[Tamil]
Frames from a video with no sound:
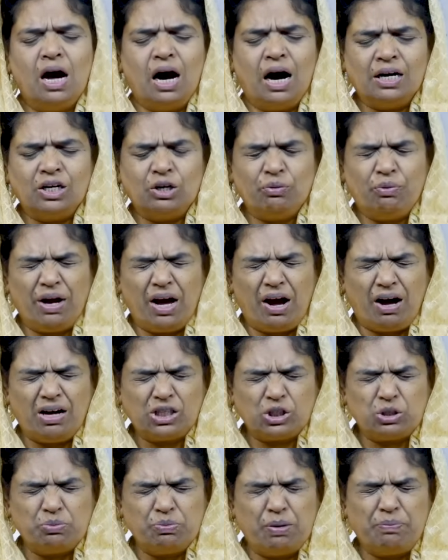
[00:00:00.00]
ஆண்டவரை
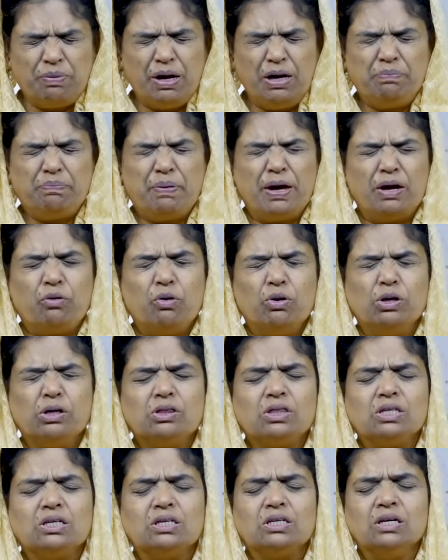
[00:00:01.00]
ஆத்தும மீட்பை
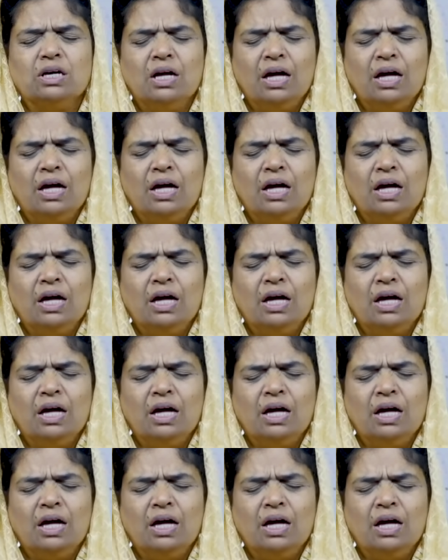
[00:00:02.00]
கொடுத்து